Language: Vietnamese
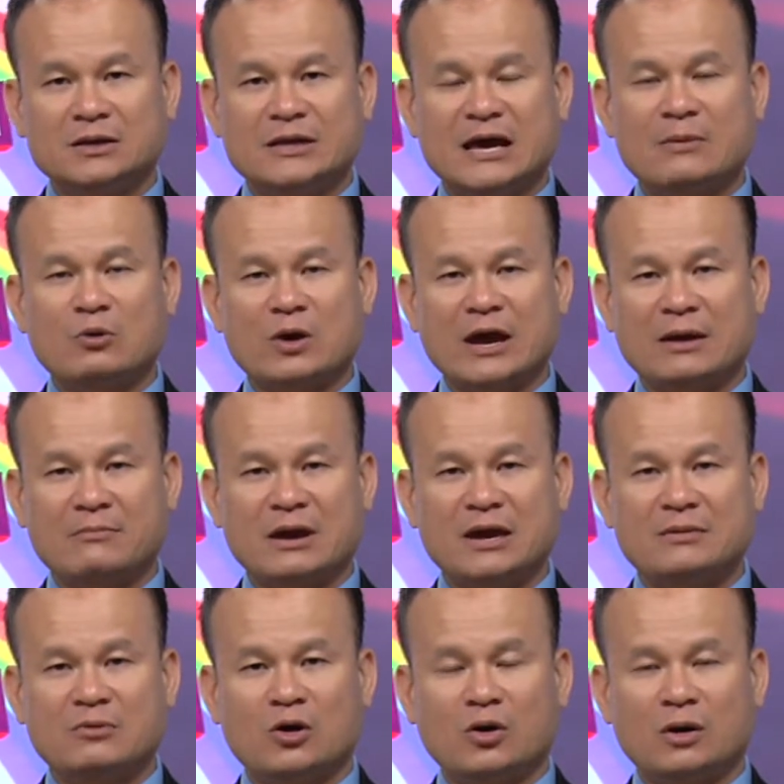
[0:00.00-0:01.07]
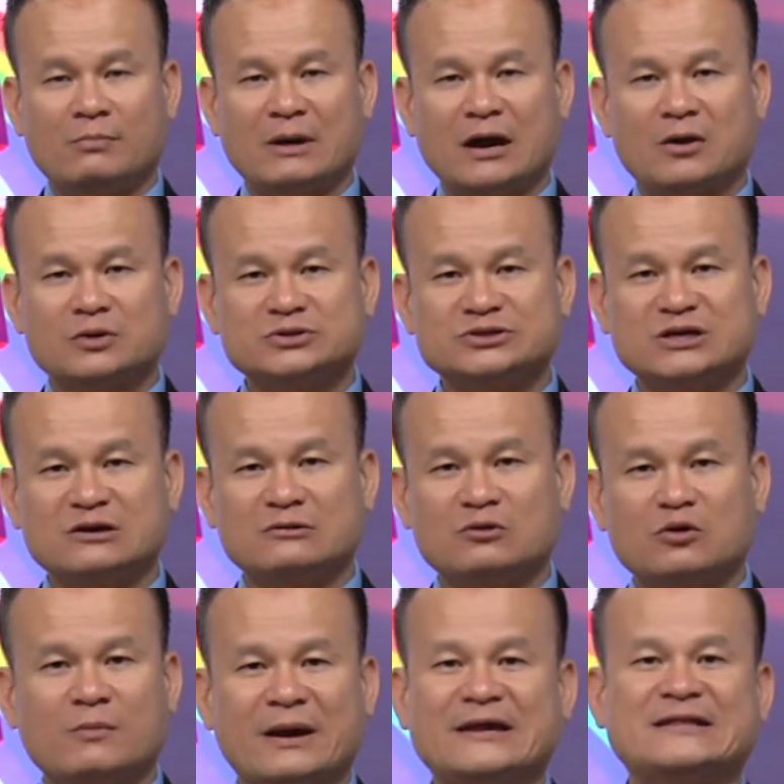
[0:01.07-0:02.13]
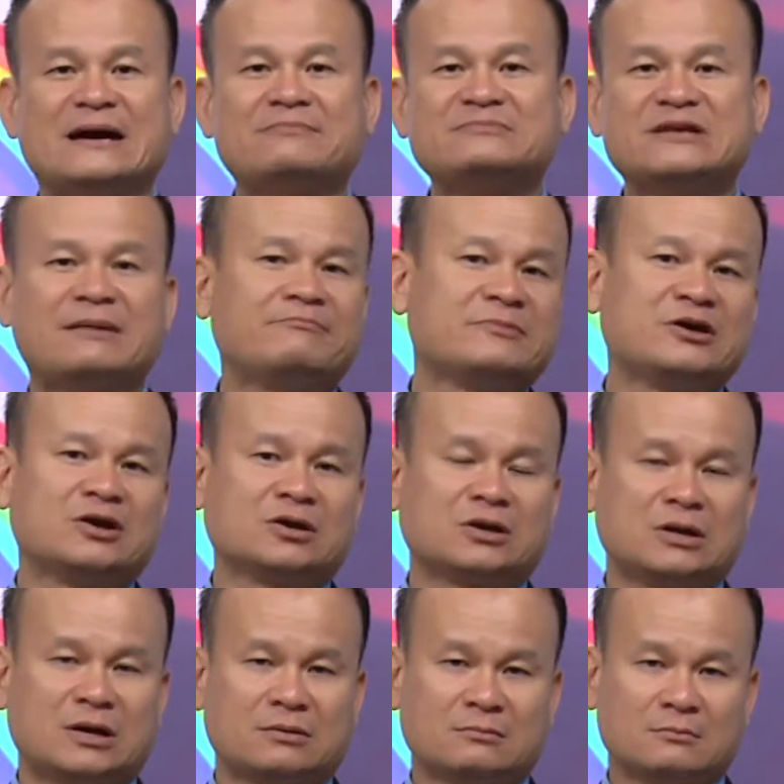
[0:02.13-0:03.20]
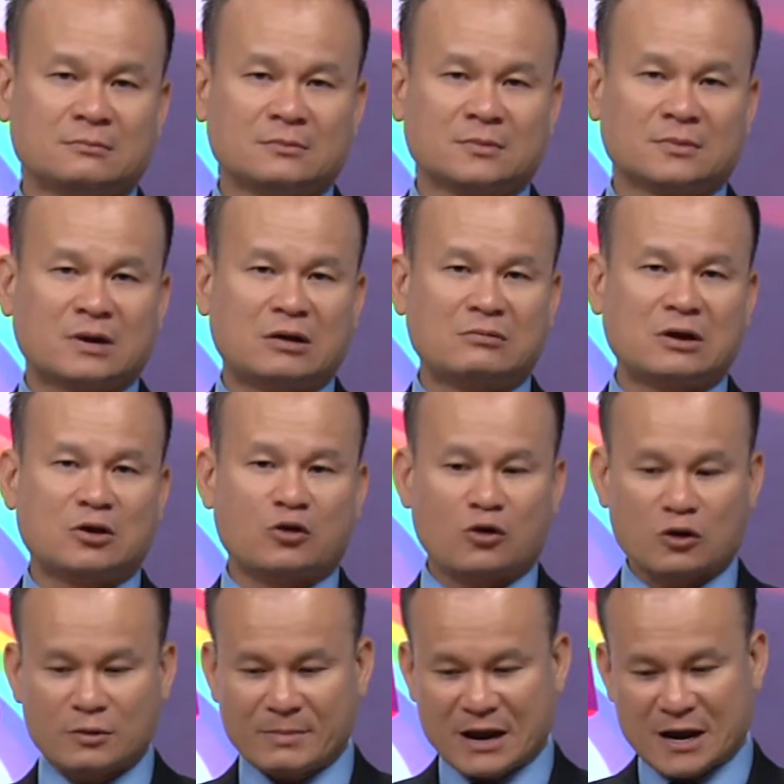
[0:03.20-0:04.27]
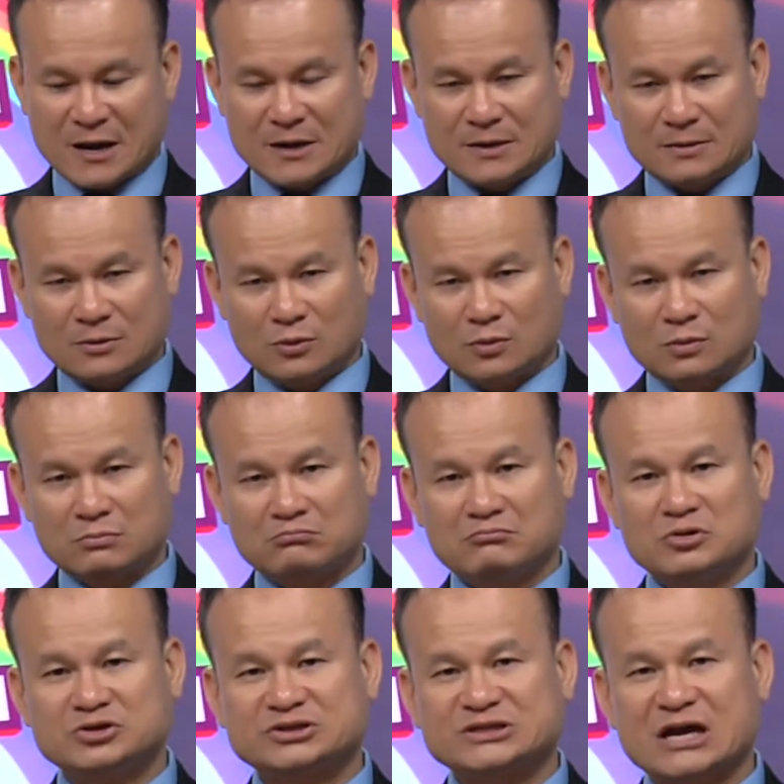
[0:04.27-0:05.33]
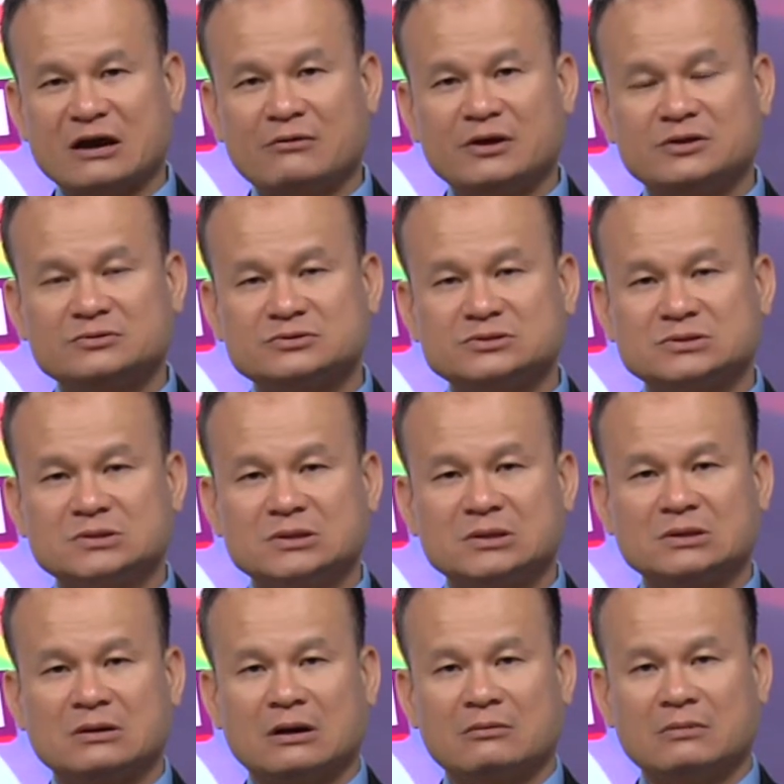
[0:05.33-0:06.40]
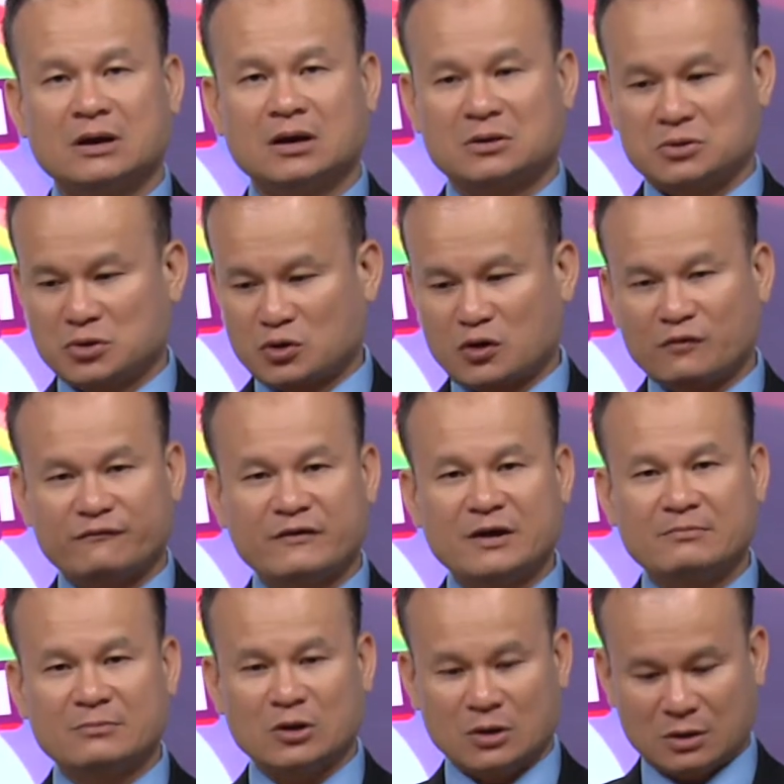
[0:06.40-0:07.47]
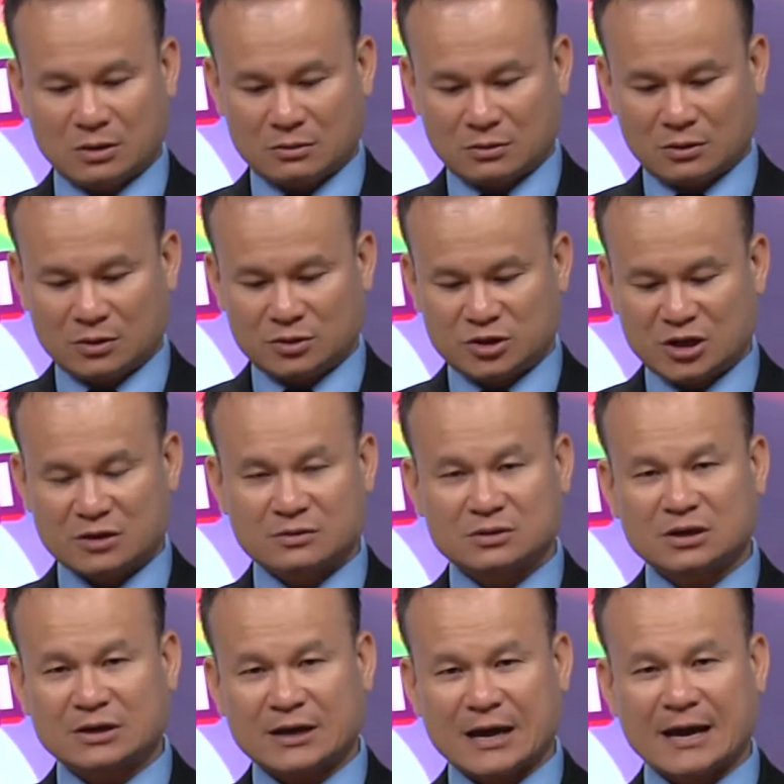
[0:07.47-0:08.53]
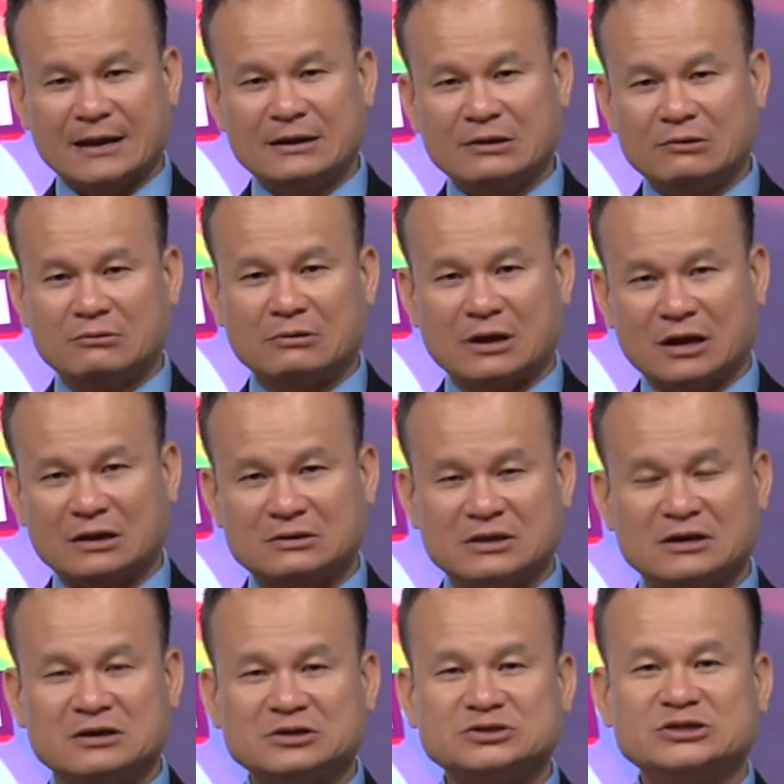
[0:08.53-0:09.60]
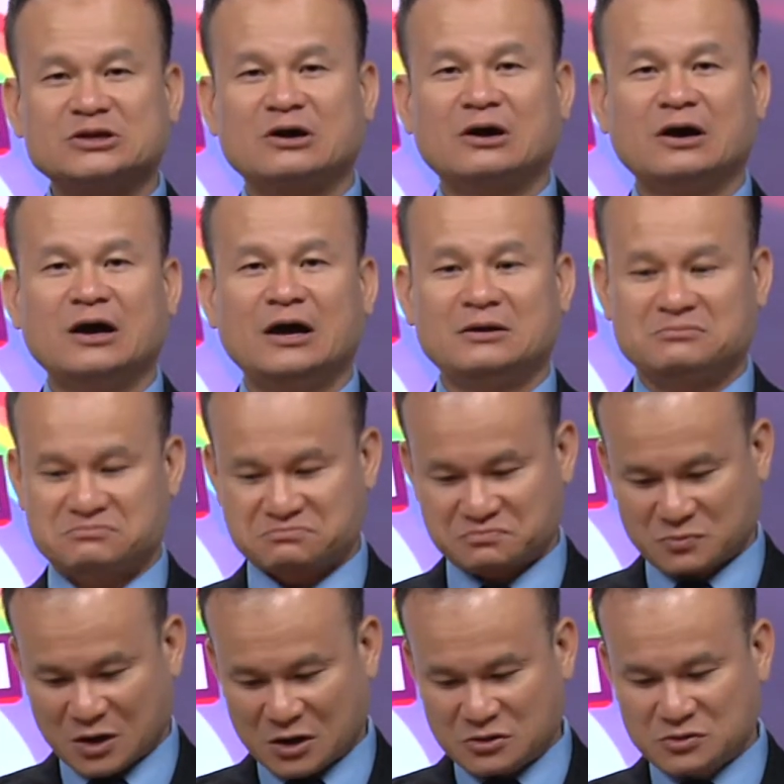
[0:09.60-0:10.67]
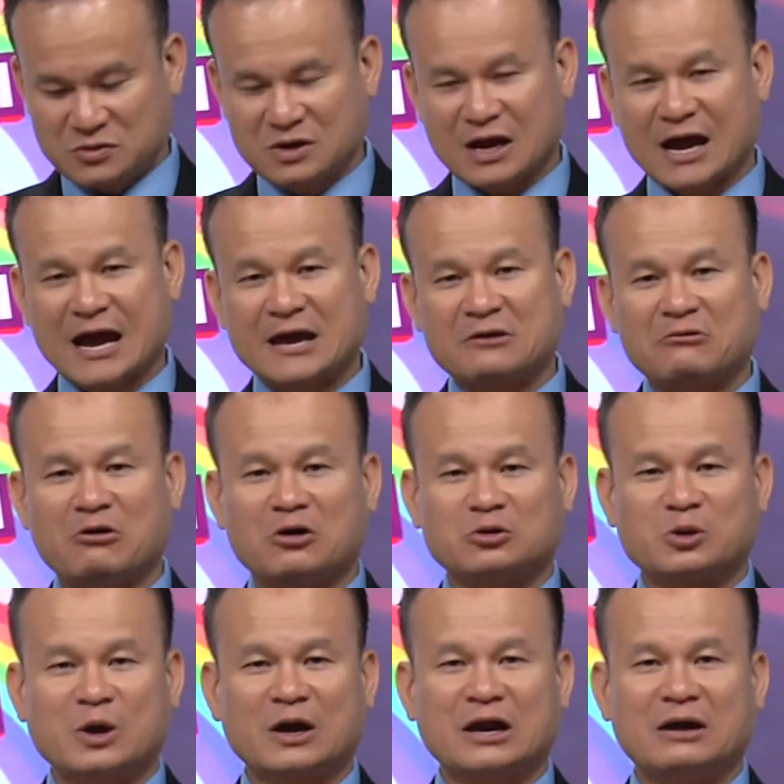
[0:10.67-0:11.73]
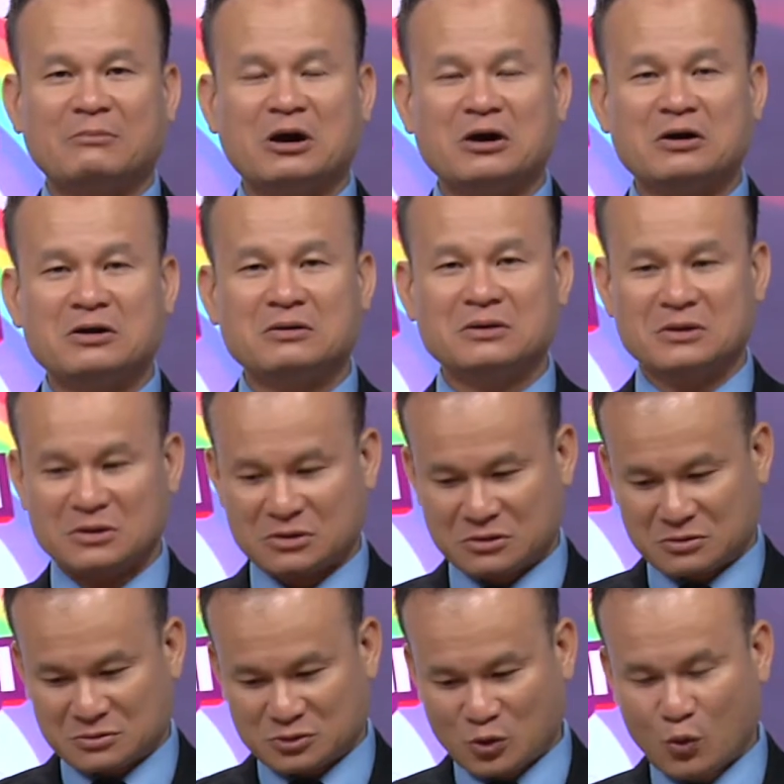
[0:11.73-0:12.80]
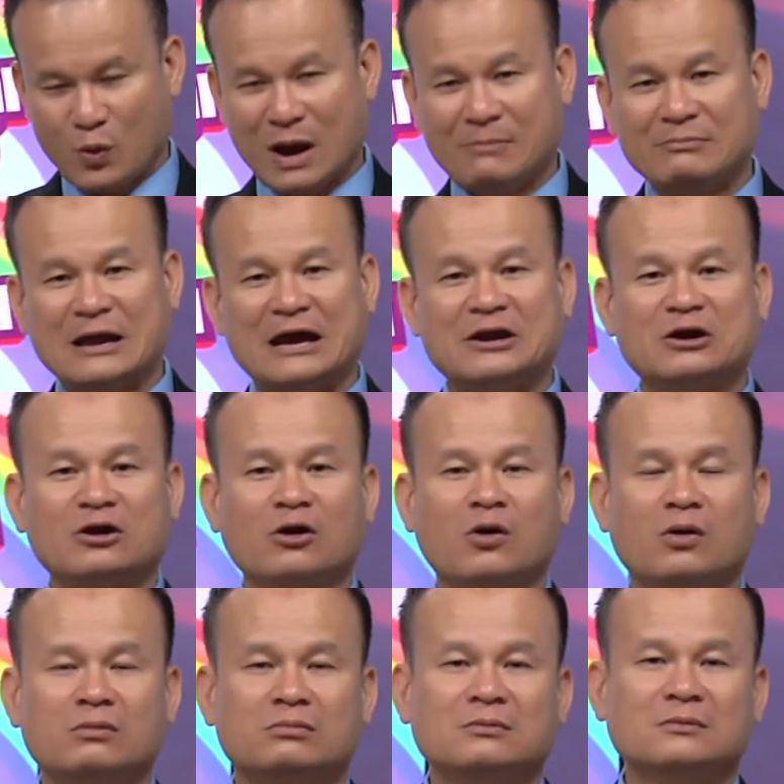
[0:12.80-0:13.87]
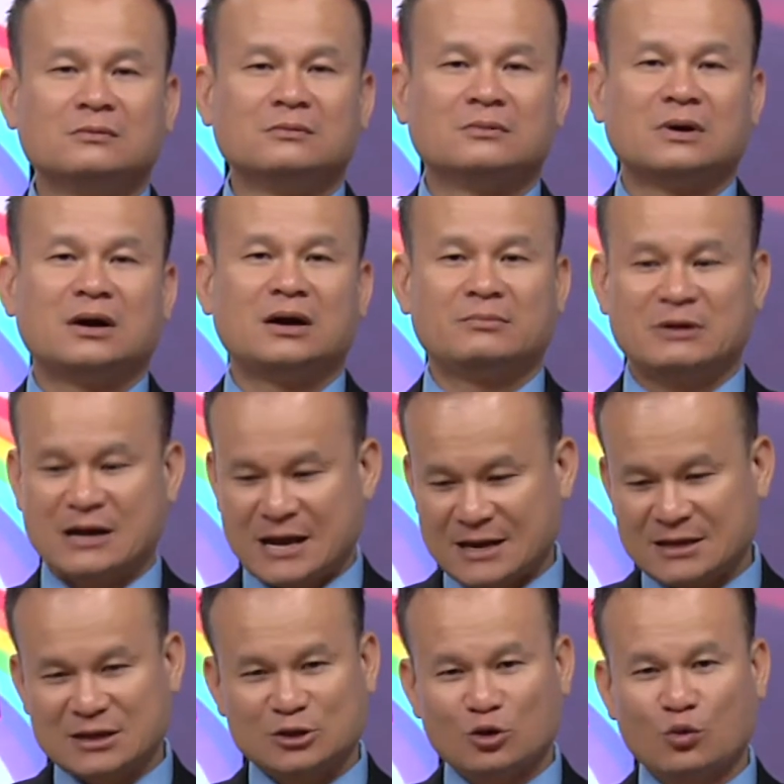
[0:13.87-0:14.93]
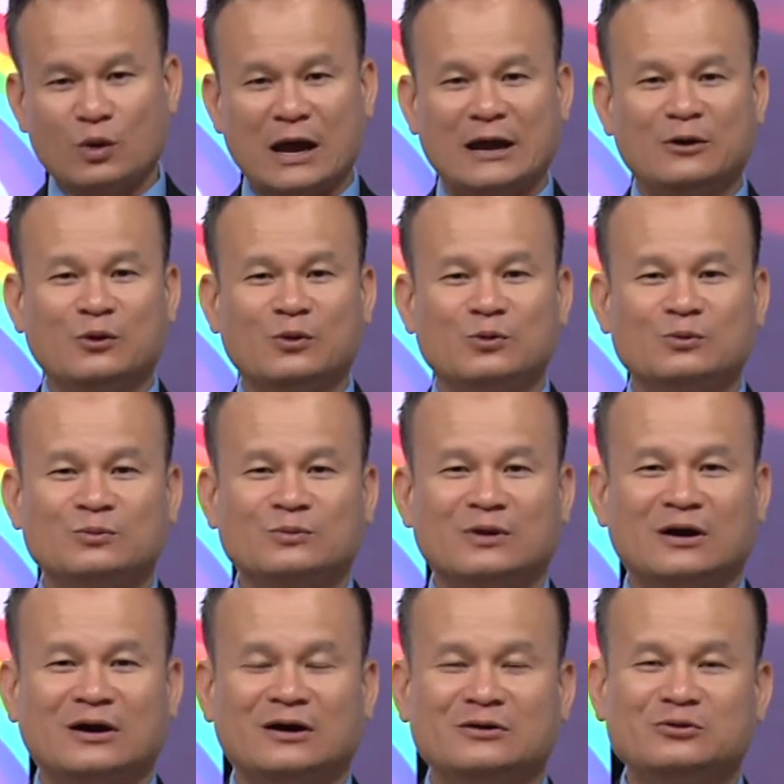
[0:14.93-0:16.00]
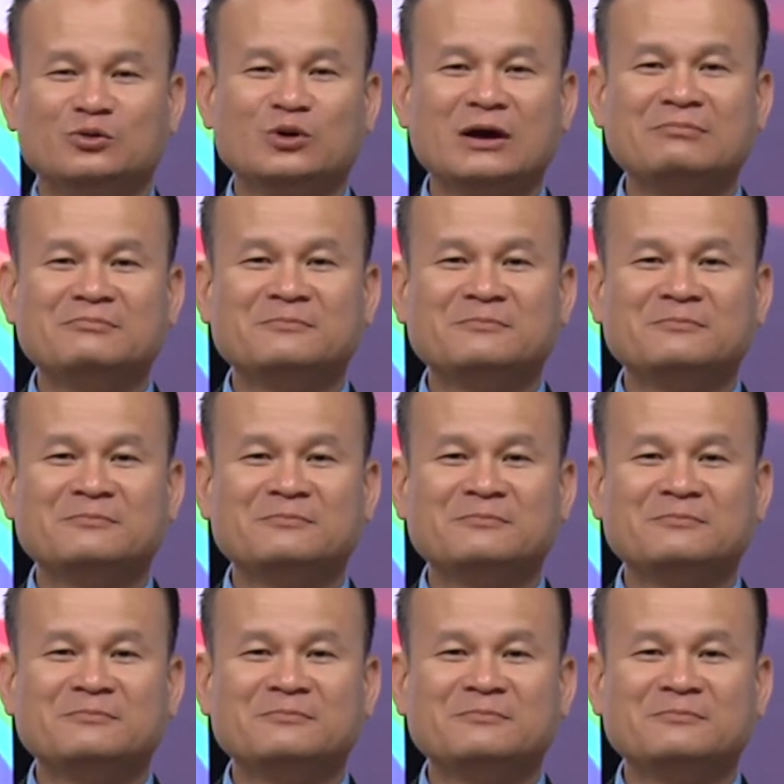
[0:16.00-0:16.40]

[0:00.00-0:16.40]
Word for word: giá một ngàn mấy mà họ bán on sale đâu có bảy tám trăm gì đó thôi à họ mà có cái màn hình luôn 16 inch họ mà vừa coi phim được rồi chỉnh tất cả đều là chỉnh ở trên đó hết ở dưới là hai cái lo thiệt là bự thu âm lại được luôn à, mình hát gì thu lại luôn à, vui lắm